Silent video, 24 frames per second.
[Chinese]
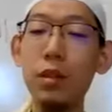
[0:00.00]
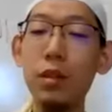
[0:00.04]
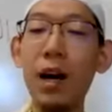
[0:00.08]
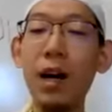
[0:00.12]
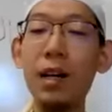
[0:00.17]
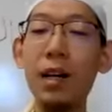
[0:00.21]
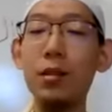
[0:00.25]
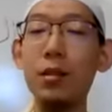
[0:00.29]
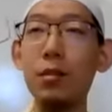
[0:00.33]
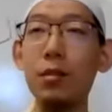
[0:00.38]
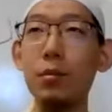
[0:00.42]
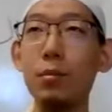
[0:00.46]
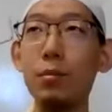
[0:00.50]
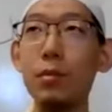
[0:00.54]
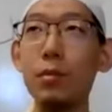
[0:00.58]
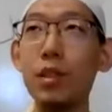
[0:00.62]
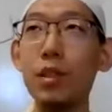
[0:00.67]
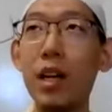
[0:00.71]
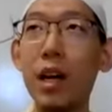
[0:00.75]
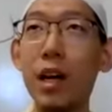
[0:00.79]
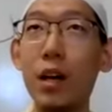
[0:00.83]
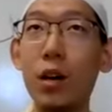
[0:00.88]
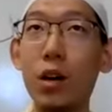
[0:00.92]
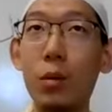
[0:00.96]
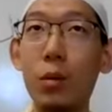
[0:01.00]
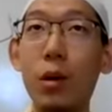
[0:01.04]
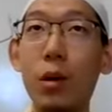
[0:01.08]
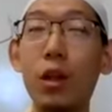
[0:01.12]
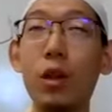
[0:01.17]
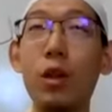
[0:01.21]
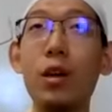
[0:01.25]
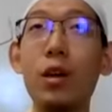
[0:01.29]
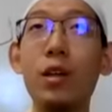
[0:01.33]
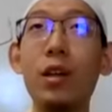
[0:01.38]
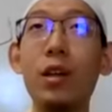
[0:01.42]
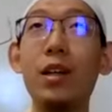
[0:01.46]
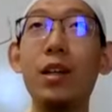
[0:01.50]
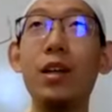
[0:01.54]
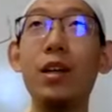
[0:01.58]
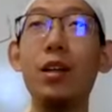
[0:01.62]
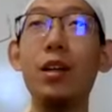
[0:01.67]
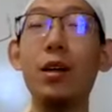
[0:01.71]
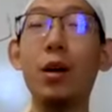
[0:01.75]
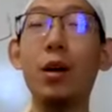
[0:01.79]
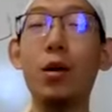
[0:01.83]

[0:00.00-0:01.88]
他在拉玛丹夜的